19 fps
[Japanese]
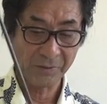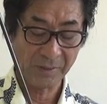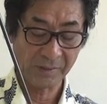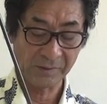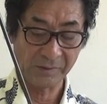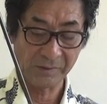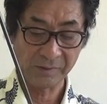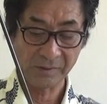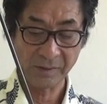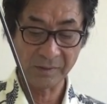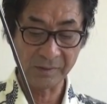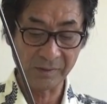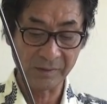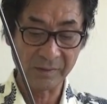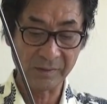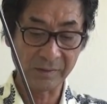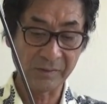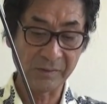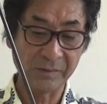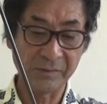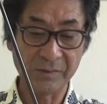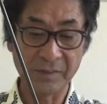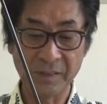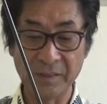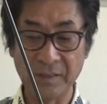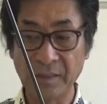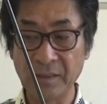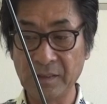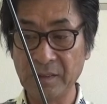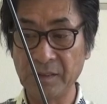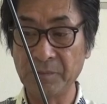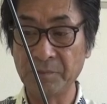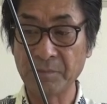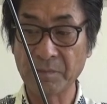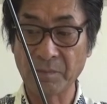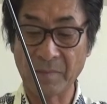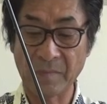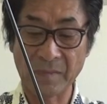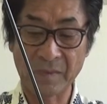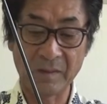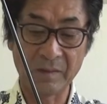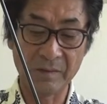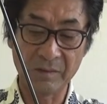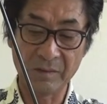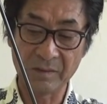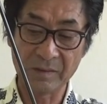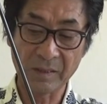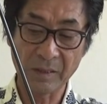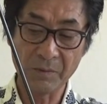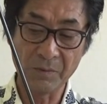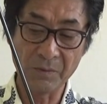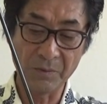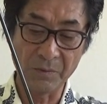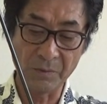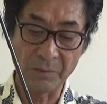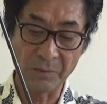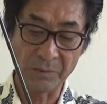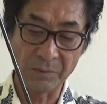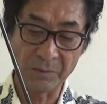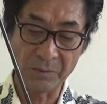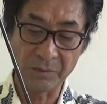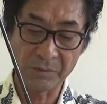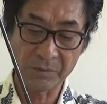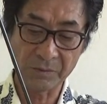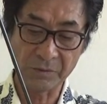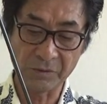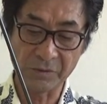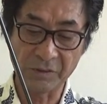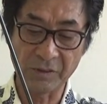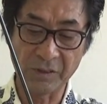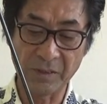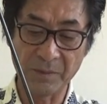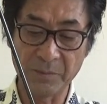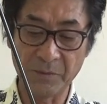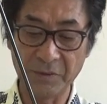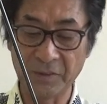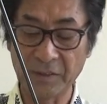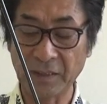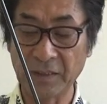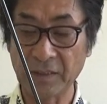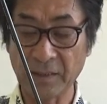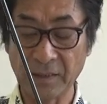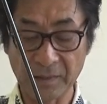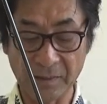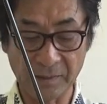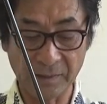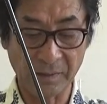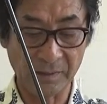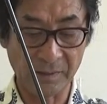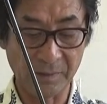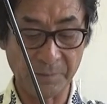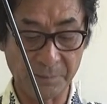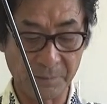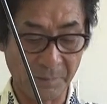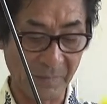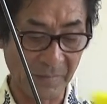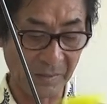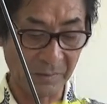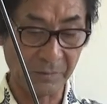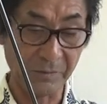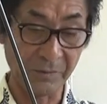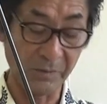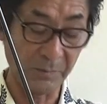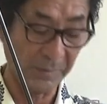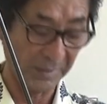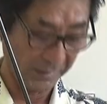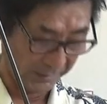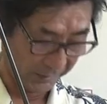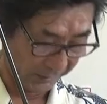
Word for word: を外したりする間に竿を少し堤防へ立てかけたり車へ